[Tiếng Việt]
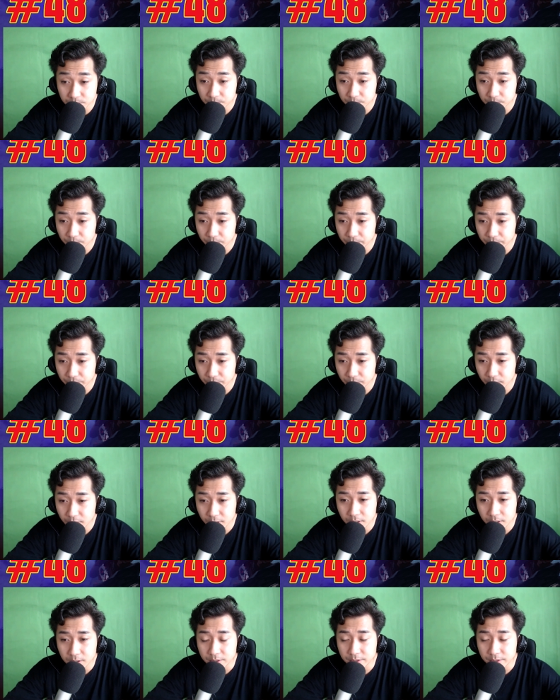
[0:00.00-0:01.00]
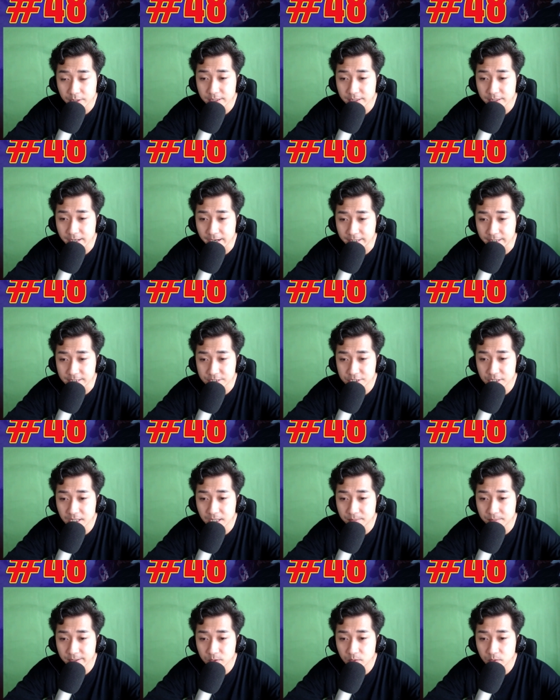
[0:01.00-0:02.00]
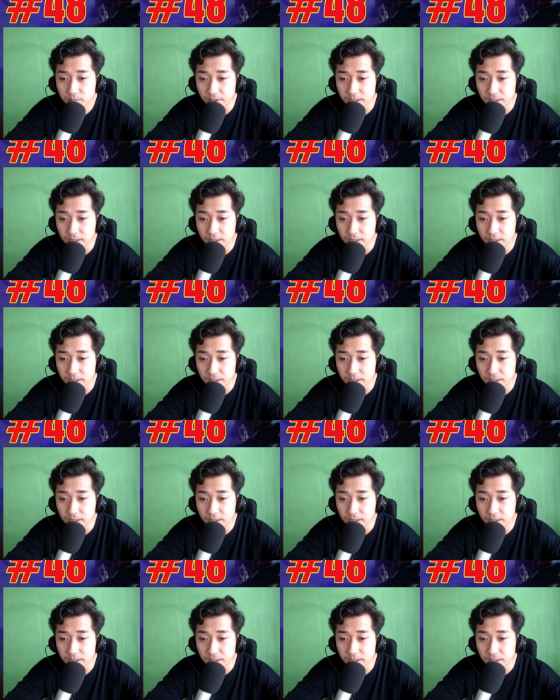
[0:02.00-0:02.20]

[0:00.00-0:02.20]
Negan ở khu hoàng hậu Bách Lan,